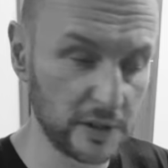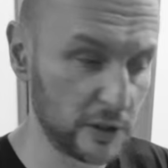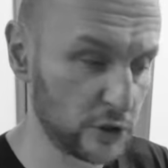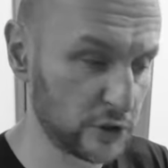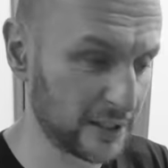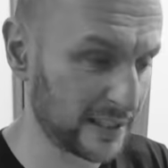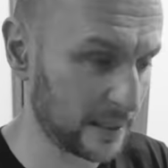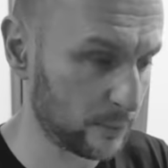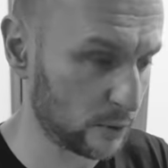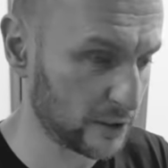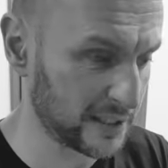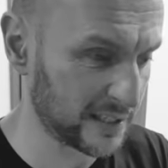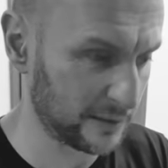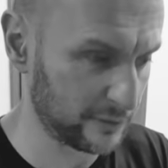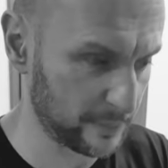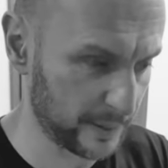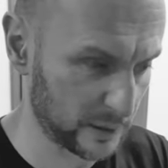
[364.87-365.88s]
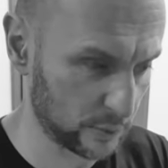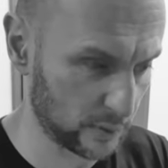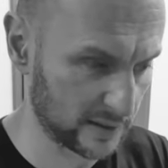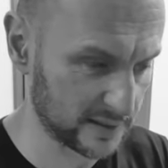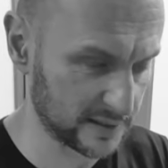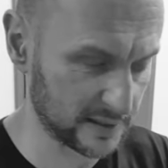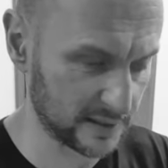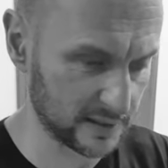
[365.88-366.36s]
widzieliście, taka monetka
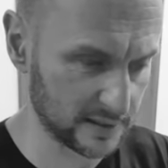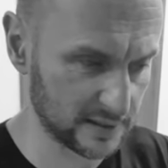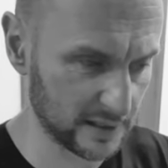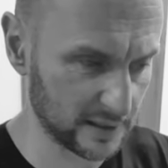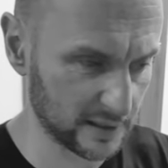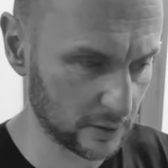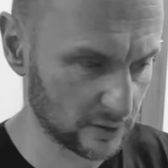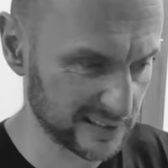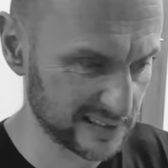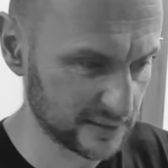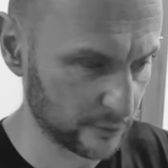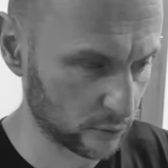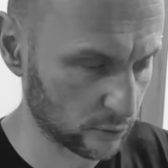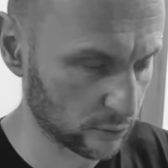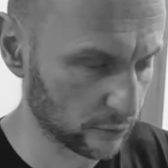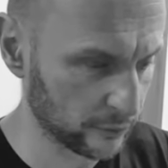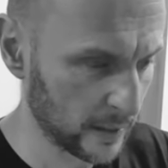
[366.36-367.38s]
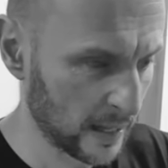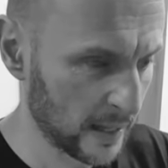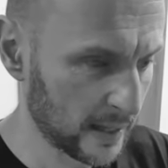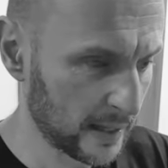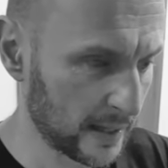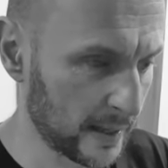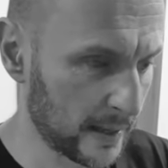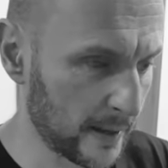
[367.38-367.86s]
wypadła z, z jednego ze stworków.
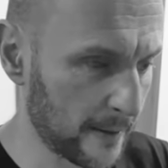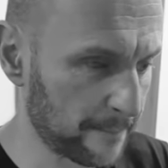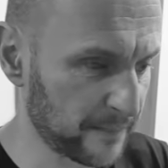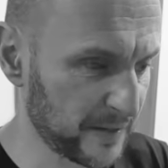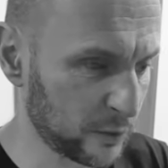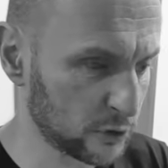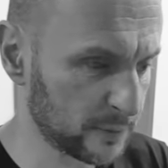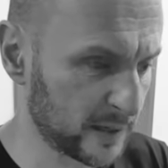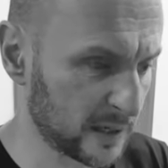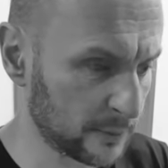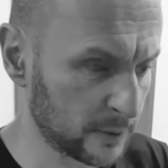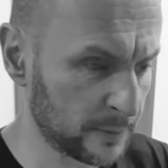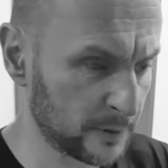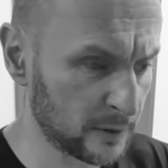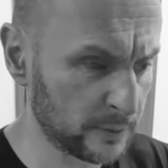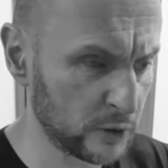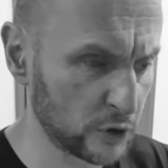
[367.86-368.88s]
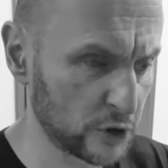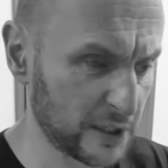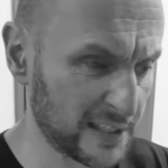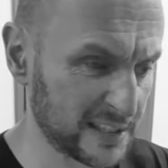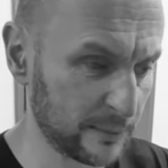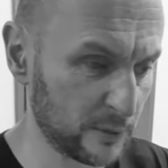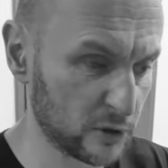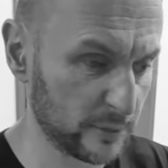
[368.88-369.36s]
E, jak uzbieramy odpowiednią ilość
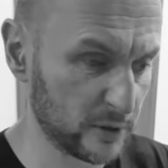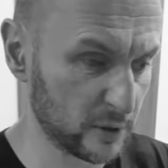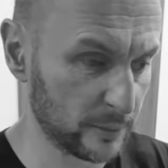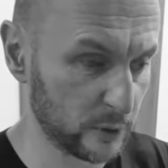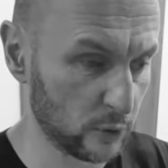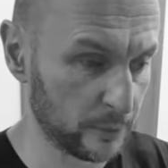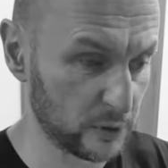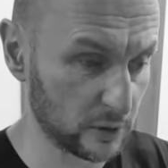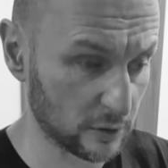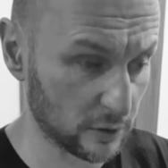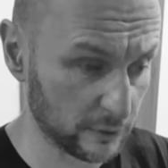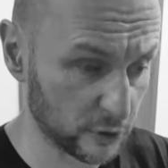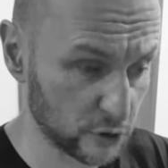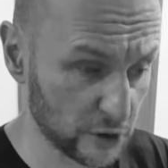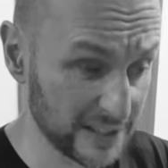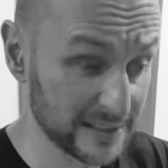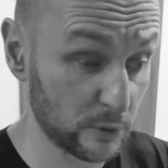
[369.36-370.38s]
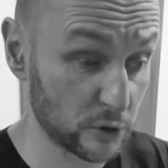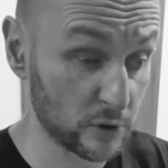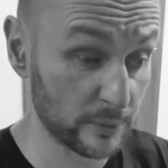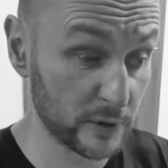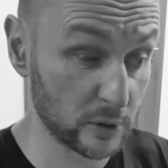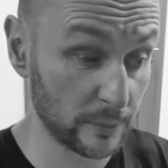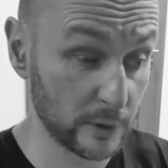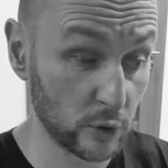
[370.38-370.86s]
kasy, możemy sobie kupić dodatkowy czas,
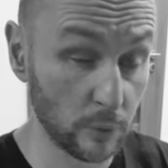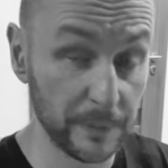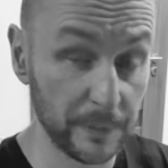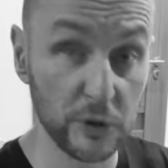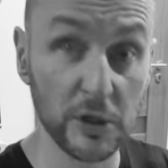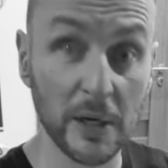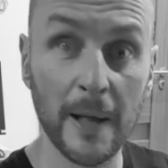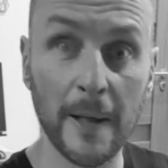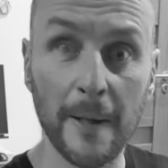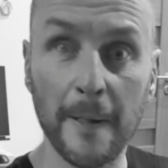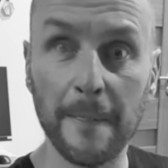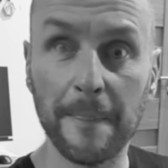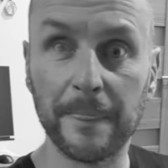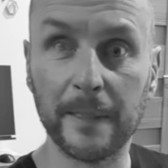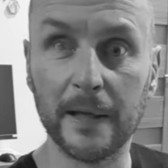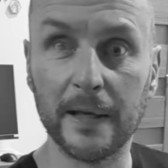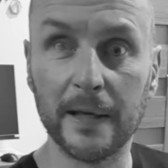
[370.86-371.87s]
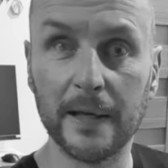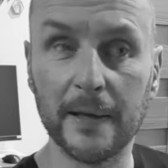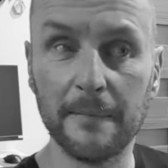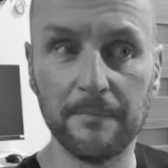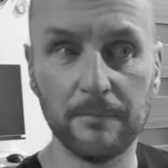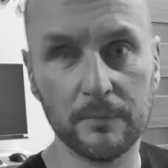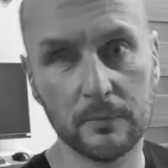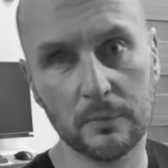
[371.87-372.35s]
możemy sobie kupić... E,
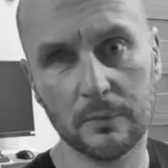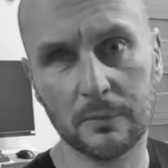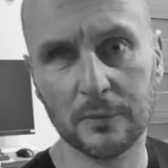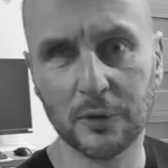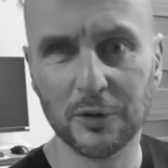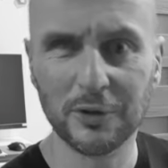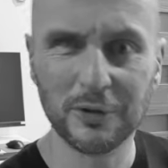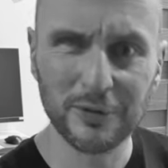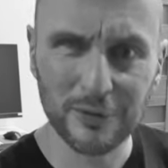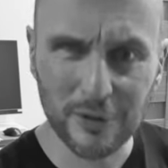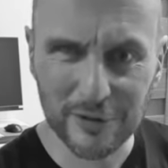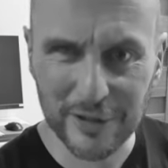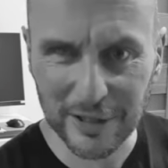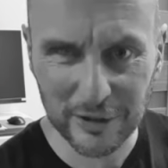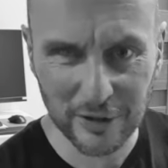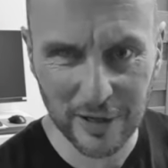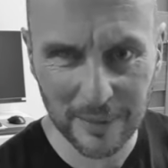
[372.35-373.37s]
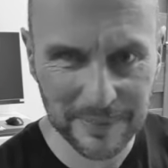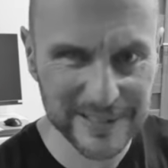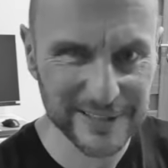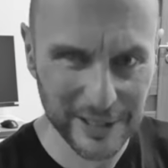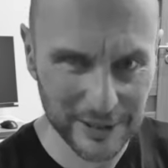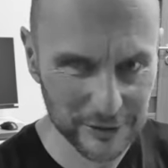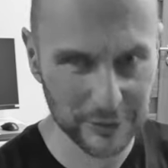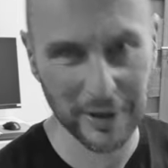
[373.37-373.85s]
no tak trochę bez
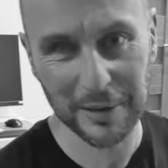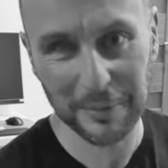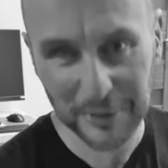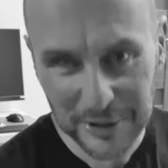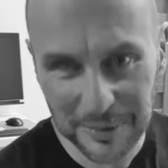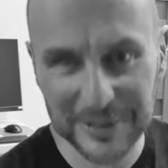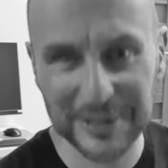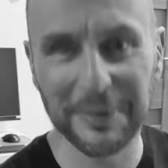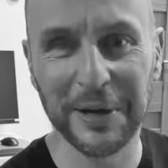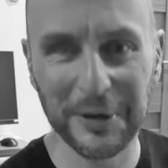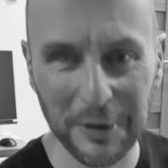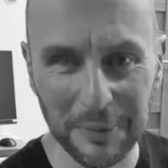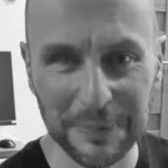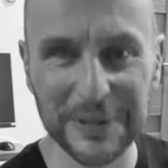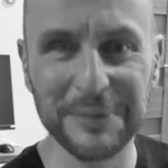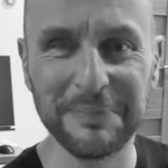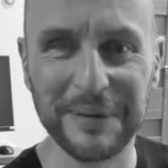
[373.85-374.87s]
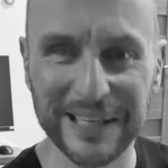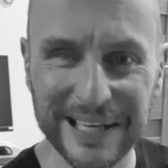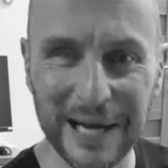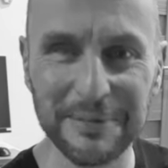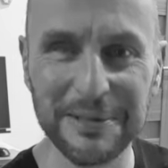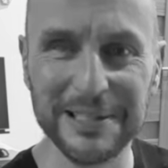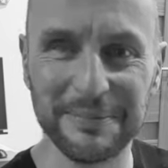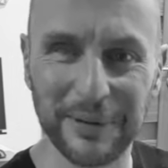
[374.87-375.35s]
sensu, ale możemy sobie kupić
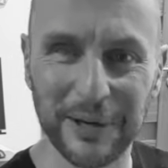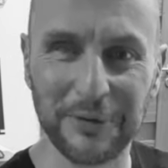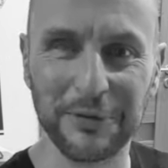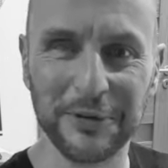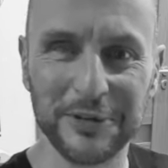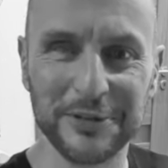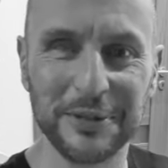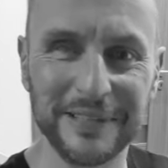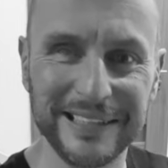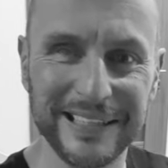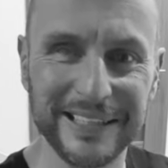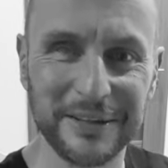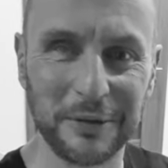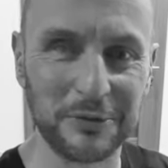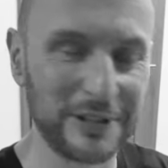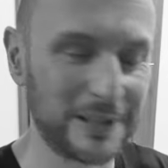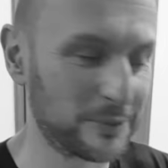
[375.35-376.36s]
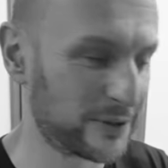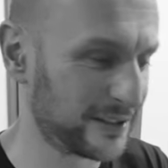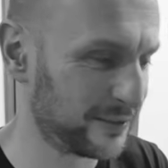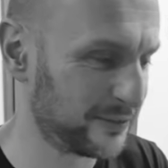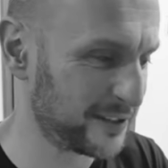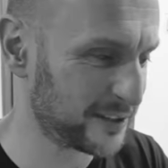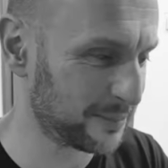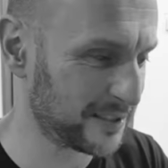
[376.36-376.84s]
pergamin z brakującą literką, czyli na
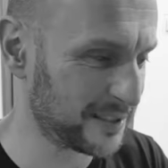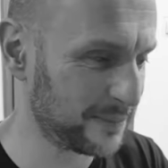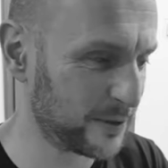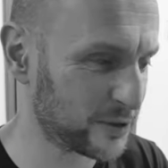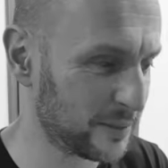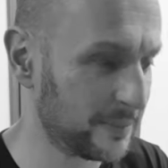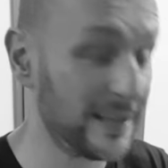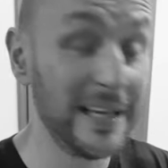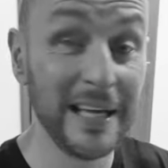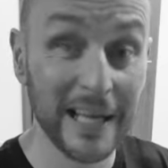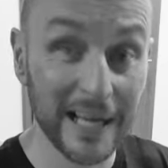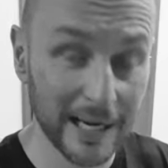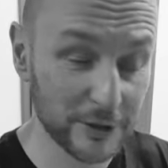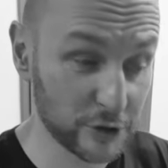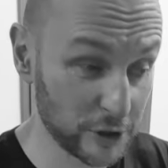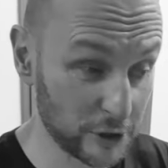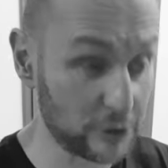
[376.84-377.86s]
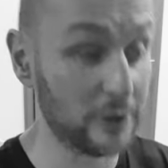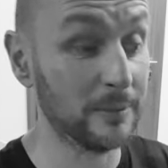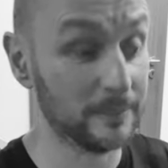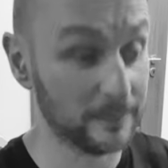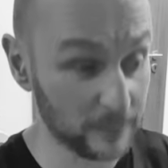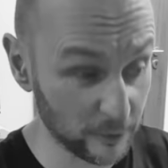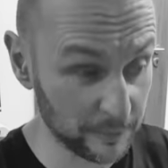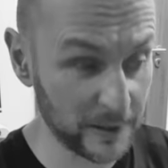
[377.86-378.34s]
przykład dwie sobie zbierzemy, a
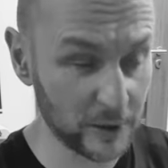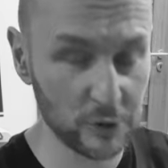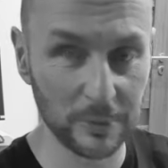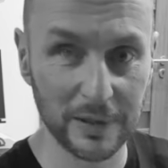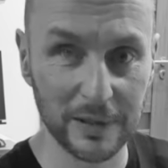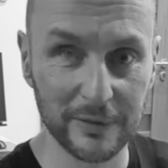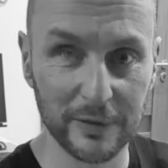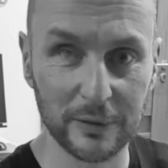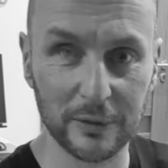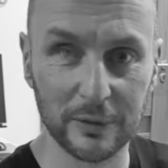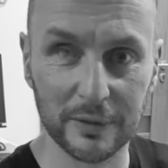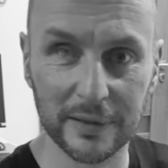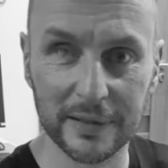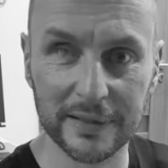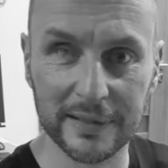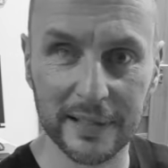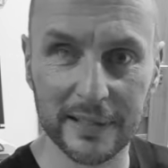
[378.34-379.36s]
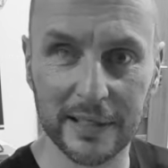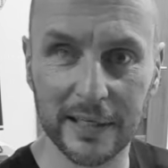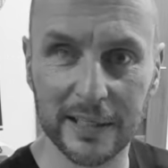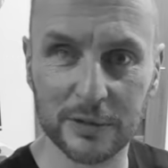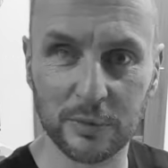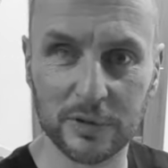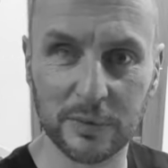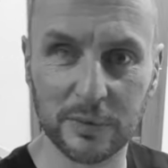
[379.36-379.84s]
trzecią, bo w pierwszym levelu e, tajne
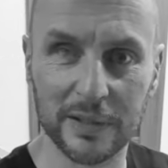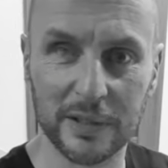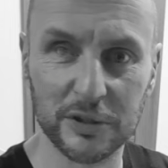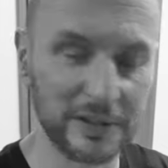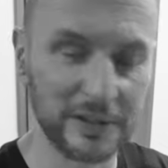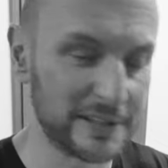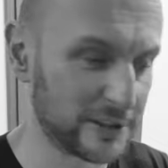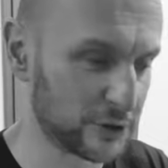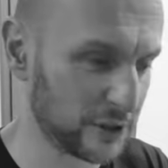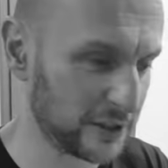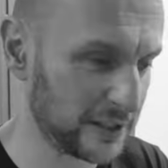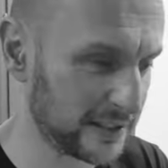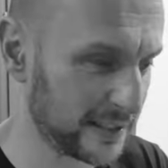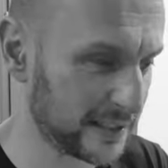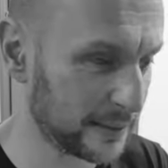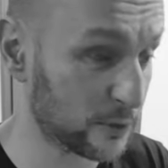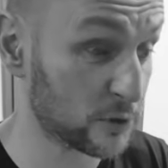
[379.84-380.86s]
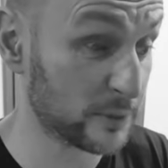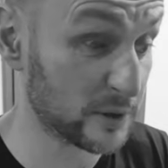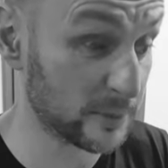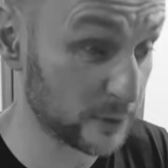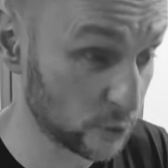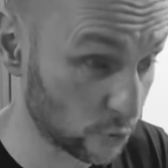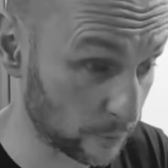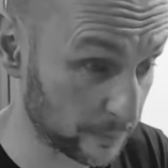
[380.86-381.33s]
hasło składa się z trzech literek, możemy
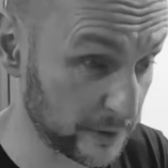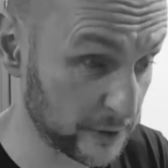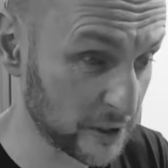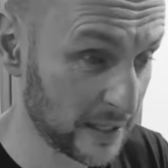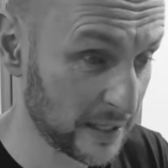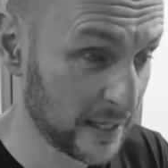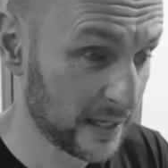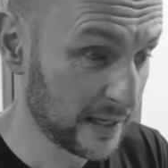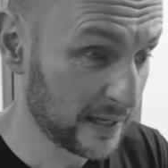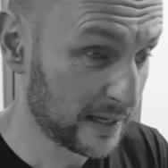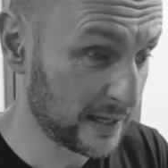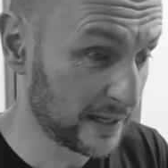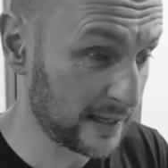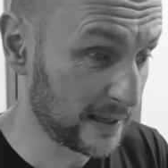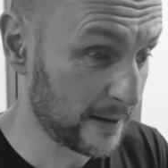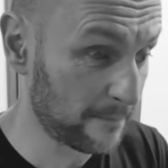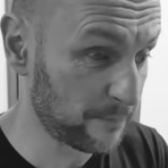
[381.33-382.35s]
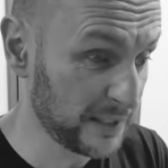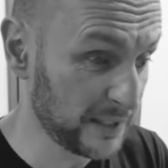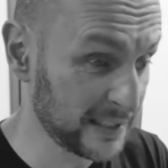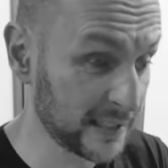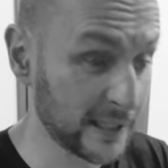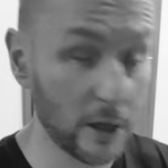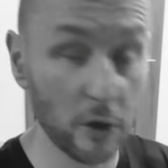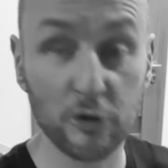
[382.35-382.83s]
sobie dokupić. E,
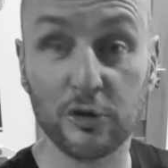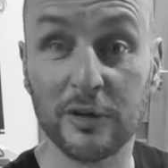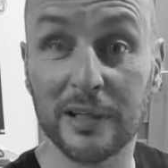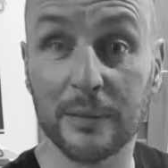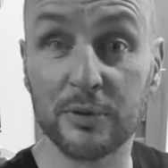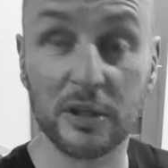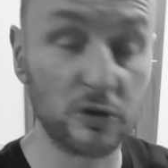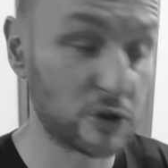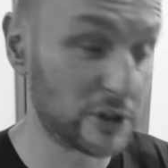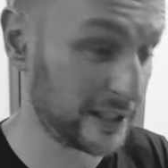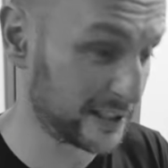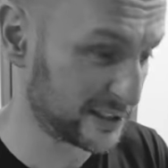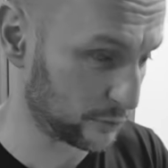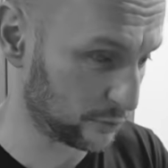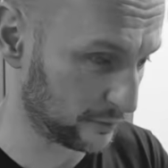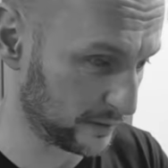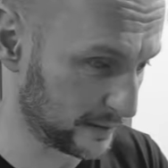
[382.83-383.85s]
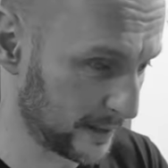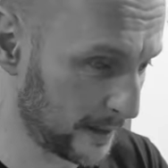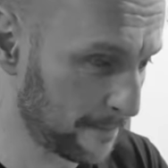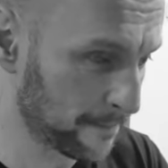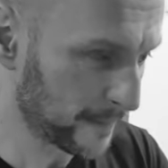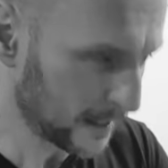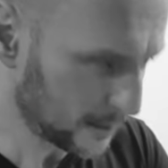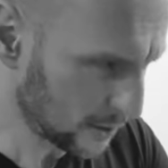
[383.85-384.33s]
literka kosztuje na przykład 400,
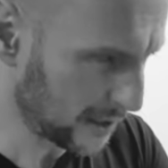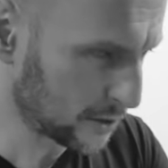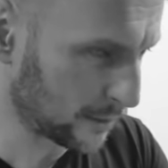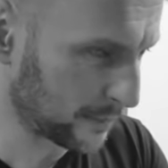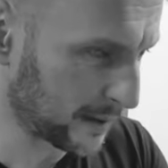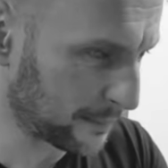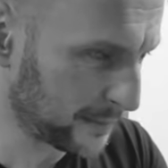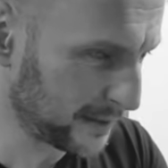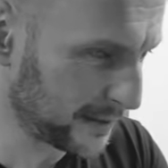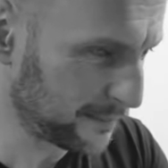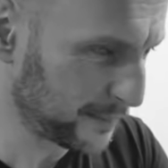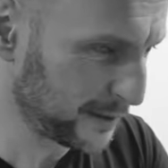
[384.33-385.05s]
nie? No ale dobra, my,